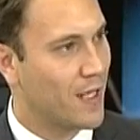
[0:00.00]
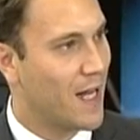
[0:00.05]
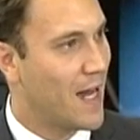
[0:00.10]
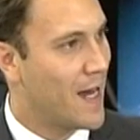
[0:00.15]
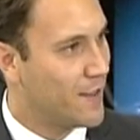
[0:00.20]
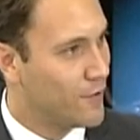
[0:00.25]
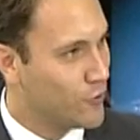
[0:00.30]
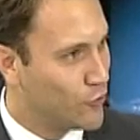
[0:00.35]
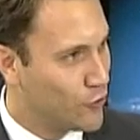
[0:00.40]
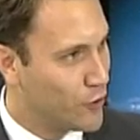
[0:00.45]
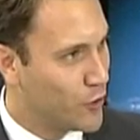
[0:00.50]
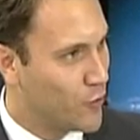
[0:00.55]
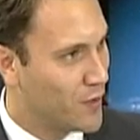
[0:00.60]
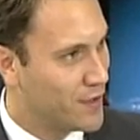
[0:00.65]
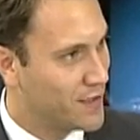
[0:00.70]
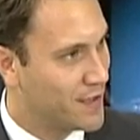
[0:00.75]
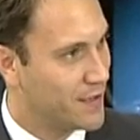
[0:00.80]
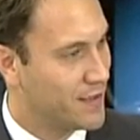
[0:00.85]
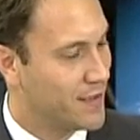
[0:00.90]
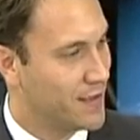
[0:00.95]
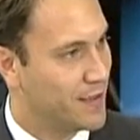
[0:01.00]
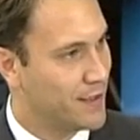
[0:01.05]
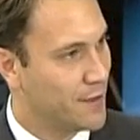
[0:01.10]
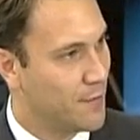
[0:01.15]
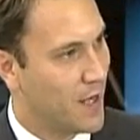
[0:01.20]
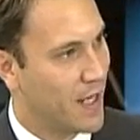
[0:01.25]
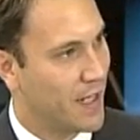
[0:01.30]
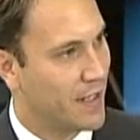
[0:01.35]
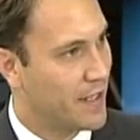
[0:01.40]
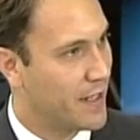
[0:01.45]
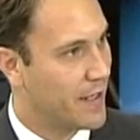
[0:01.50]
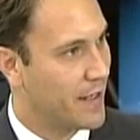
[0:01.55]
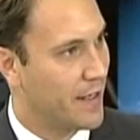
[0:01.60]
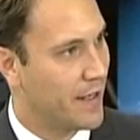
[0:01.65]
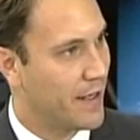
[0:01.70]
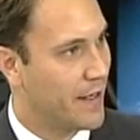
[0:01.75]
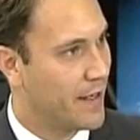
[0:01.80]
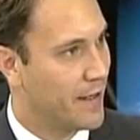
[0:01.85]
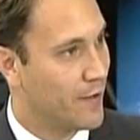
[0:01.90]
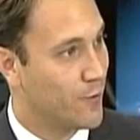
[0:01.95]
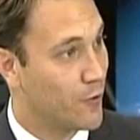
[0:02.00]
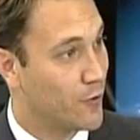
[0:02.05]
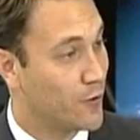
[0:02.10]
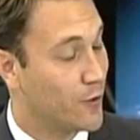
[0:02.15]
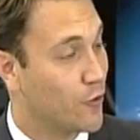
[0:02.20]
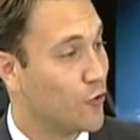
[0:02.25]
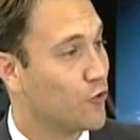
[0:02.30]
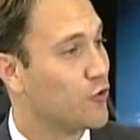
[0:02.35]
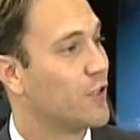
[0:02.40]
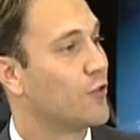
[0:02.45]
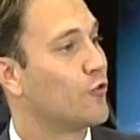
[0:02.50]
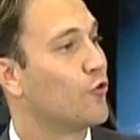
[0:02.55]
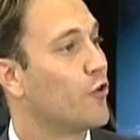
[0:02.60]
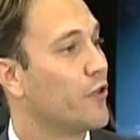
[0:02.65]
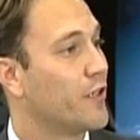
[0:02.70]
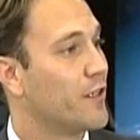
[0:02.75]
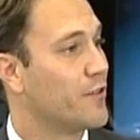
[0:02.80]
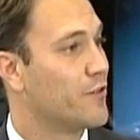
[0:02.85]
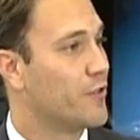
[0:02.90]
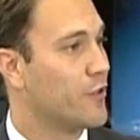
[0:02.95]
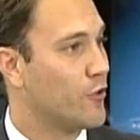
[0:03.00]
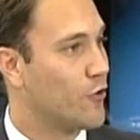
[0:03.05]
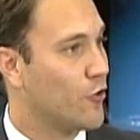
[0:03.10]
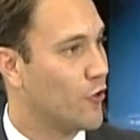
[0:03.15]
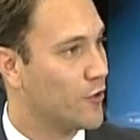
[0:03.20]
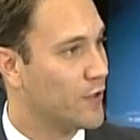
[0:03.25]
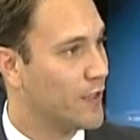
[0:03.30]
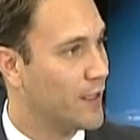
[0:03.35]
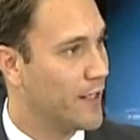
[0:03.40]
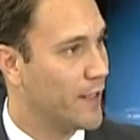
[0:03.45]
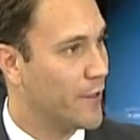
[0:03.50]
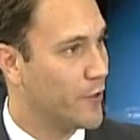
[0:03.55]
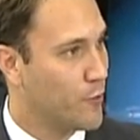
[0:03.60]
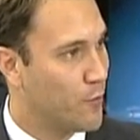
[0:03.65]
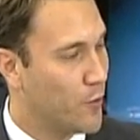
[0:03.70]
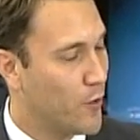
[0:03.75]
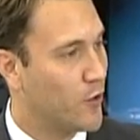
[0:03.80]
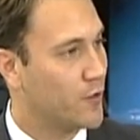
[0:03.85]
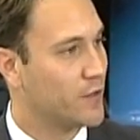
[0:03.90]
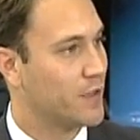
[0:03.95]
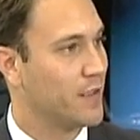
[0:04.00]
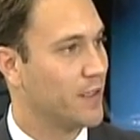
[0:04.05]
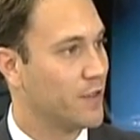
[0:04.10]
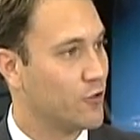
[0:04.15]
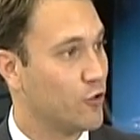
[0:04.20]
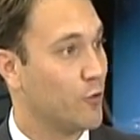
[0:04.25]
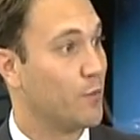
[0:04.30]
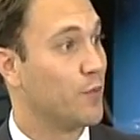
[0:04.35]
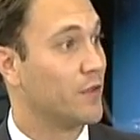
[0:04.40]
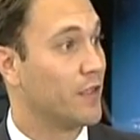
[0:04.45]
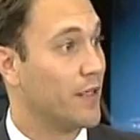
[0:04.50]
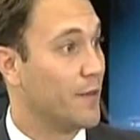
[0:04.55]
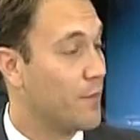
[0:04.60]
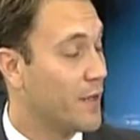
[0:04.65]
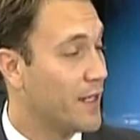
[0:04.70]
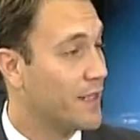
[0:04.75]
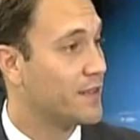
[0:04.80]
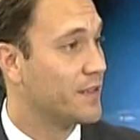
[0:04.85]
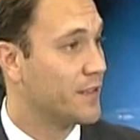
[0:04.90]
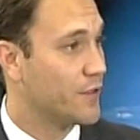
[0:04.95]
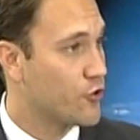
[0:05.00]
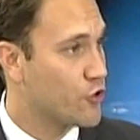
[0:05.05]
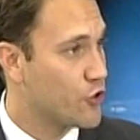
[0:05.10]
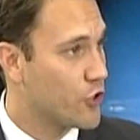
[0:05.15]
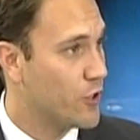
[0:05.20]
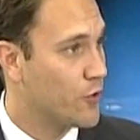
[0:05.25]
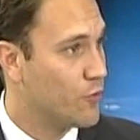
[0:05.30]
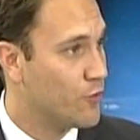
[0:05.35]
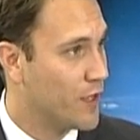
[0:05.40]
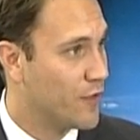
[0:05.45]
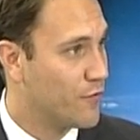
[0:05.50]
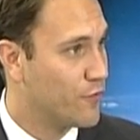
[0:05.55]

caldo di queste settimane è quello del cosiddetto risico degli aeroporti. Adesso potrebbe esserci una